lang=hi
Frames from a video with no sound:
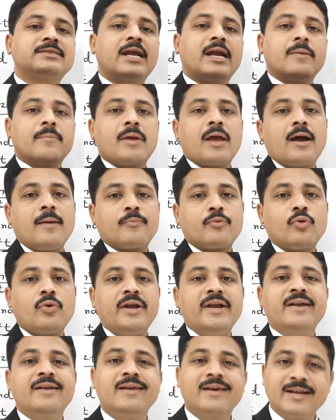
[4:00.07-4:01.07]
साइड में आपको
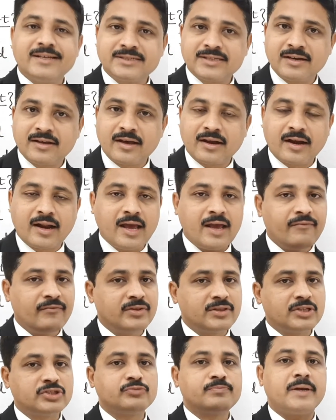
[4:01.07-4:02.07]
इंटीग्रेशन करना है
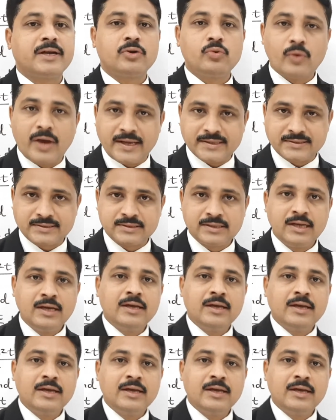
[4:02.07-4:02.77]
विथ रिस्पेक्ट टू एस